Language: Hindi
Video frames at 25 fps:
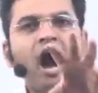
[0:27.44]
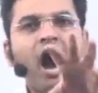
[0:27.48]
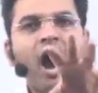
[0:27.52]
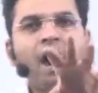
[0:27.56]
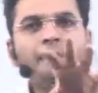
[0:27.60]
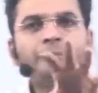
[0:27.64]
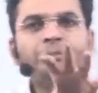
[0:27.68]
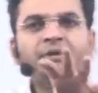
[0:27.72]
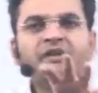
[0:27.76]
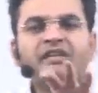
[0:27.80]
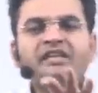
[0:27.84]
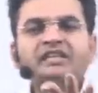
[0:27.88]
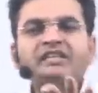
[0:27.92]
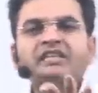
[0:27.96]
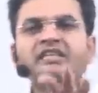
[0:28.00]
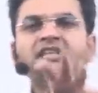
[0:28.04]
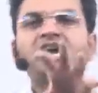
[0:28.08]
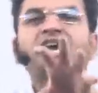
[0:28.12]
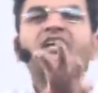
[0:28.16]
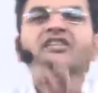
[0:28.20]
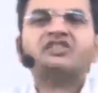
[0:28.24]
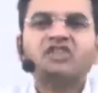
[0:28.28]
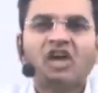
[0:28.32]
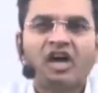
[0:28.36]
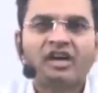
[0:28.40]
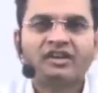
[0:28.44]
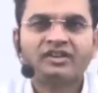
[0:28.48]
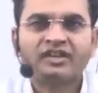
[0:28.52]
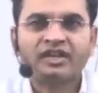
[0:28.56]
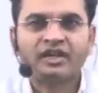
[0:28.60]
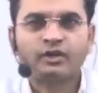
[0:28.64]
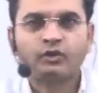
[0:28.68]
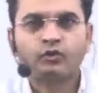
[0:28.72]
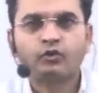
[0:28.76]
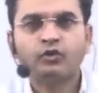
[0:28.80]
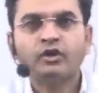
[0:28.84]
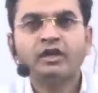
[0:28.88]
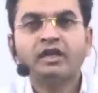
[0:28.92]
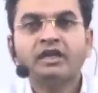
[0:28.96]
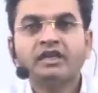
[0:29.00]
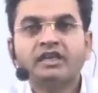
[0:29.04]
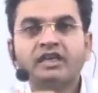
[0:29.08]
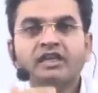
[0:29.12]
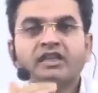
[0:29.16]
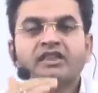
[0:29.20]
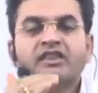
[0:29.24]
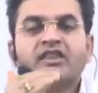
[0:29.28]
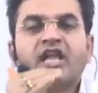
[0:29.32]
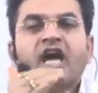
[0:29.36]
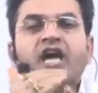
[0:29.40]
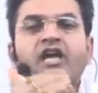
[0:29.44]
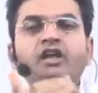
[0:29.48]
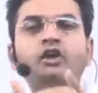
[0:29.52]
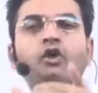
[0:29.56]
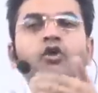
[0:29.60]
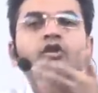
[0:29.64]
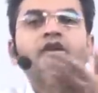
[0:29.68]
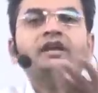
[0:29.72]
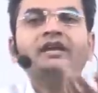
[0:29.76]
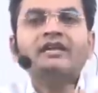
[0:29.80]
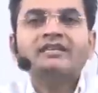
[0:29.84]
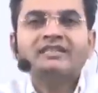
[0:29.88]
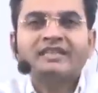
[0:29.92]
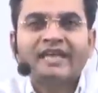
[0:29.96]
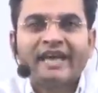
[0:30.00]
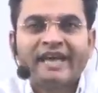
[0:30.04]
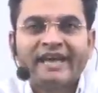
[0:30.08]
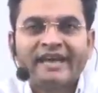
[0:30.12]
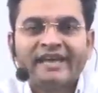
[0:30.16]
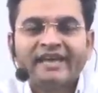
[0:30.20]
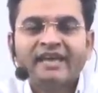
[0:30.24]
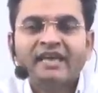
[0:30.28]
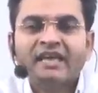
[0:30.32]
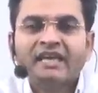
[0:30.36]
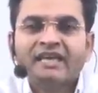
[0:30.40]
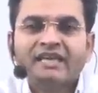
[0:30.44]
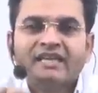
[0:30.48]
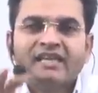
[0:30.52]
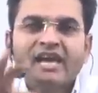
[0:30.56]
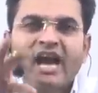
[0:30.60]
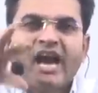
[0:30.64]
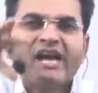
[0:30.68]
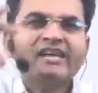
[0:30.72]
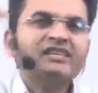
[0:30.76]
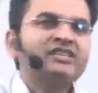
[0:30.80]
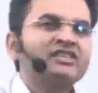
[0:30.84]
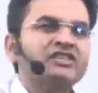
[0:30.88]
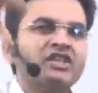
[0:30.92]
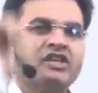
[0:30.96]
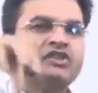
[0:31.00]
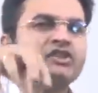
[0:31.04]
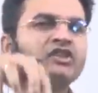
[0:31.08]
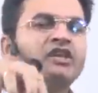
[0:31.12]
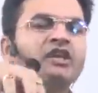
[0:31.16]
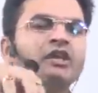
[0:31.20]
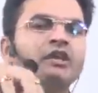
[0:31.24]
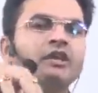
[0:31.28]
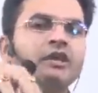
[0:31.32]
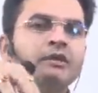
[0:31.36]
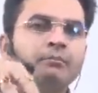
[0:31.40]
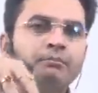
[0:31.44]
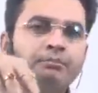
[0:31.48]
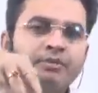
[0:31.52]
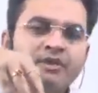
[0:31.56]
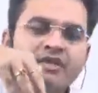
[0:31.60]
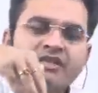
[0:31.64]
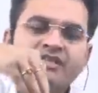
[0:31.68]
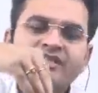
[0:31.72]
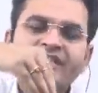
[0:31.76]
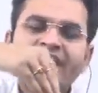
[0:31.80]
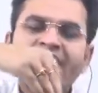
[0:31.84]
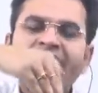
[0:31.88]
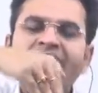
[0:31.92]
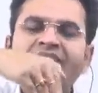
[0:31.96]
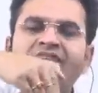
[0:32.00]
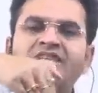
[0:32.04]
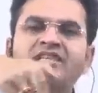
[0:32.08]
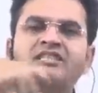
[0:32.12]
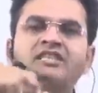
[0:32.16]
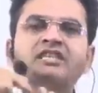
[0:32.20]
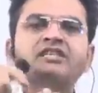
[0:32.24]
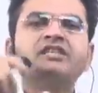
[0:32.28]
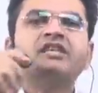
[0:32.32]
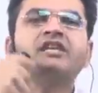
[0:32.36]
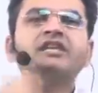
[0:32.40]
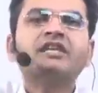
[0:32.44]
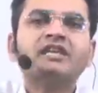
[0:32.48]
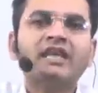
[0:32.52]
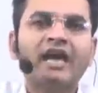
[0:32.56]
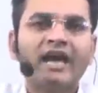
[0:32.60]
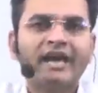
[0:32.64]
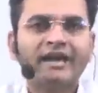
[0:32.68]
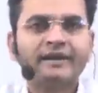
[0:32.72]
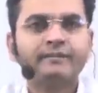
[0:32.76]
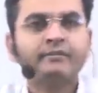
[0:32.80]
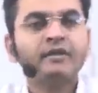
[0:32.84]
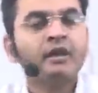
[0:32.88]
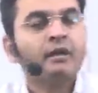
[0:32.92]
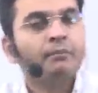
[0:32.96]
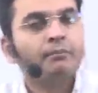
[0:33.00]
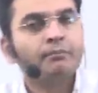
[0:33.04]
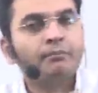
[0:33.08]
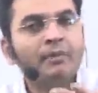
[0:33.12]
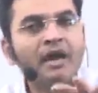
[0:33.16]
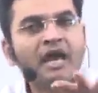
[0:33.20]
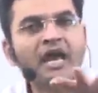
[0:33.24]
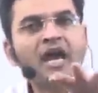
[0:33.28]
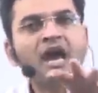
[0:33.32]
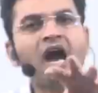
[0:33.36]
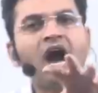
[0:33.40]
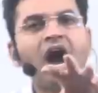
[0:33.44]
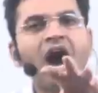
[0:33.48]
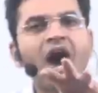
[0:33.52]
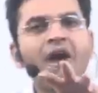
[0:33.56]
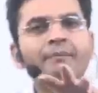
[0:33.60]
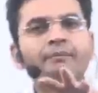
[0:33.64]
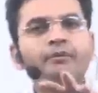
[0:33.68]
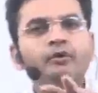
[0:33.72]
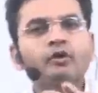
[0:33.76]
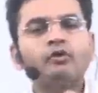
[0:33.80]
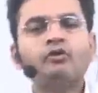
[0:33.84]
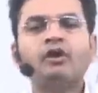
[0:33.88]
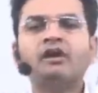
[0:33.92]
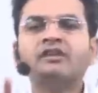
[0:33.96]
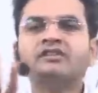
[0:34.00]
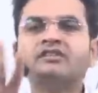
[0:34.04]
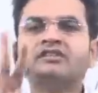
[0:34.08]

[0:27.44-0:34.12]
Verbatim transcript: आप कितना जान रहे हो कितना नॉलेज है क्या स्थिति प्रेजेंट स्थिति क्या है मैं आपको